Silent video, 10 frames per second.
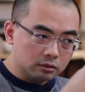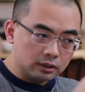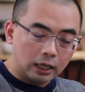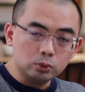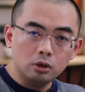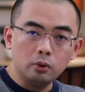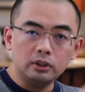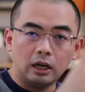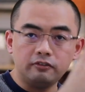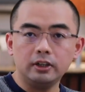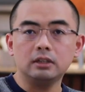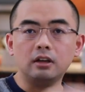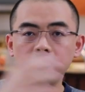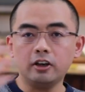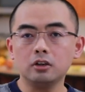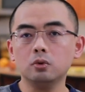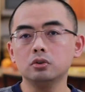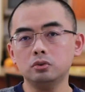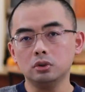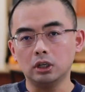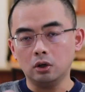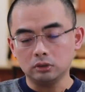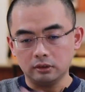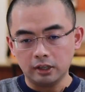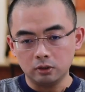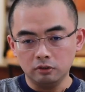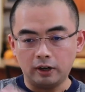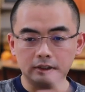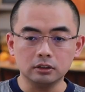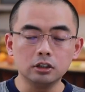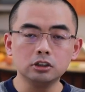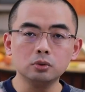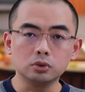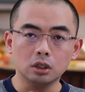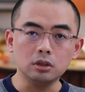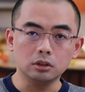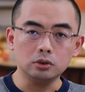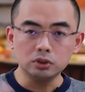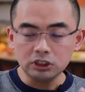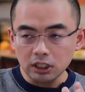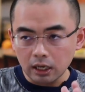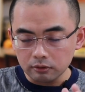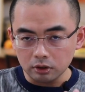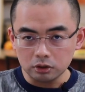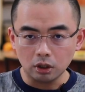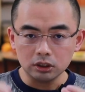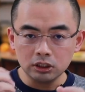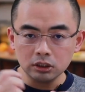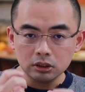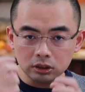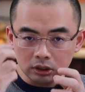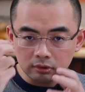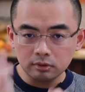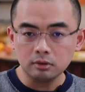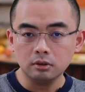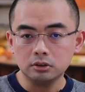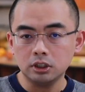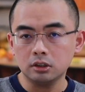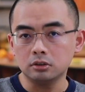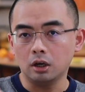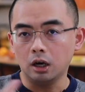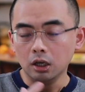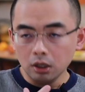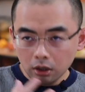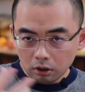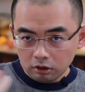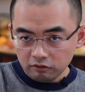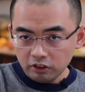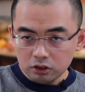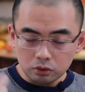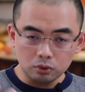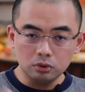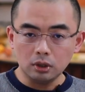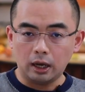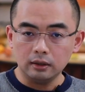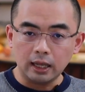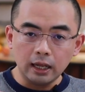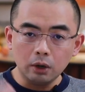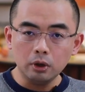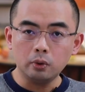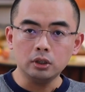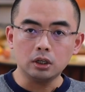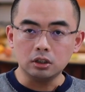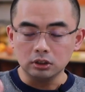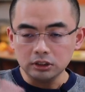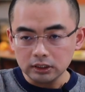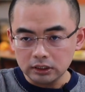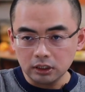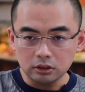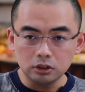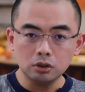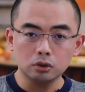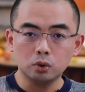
再拿中文回答，翻译再翻译过去，然后呢，再有法庭的记录等等的，就这样子，叫一一次这个问询啊，来来回回的，可能这一个人就要